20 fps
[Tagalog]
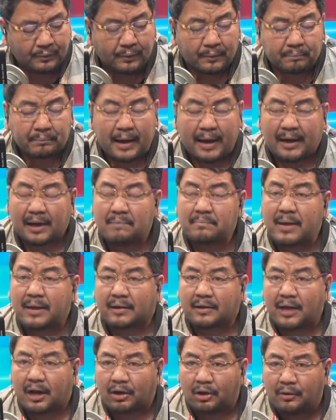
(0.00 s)
para
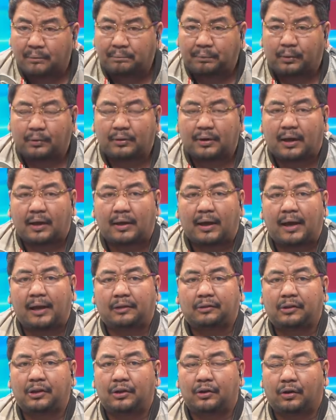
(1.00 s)
magkaroon po ng
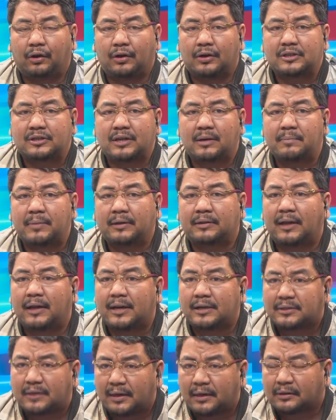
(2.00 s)
LTO. Sa
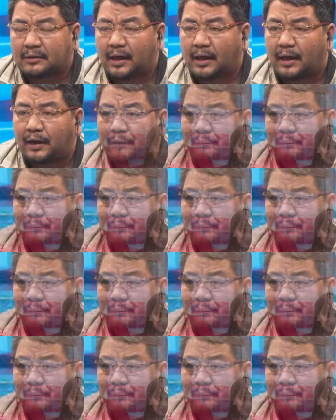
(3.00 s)
madalit salita,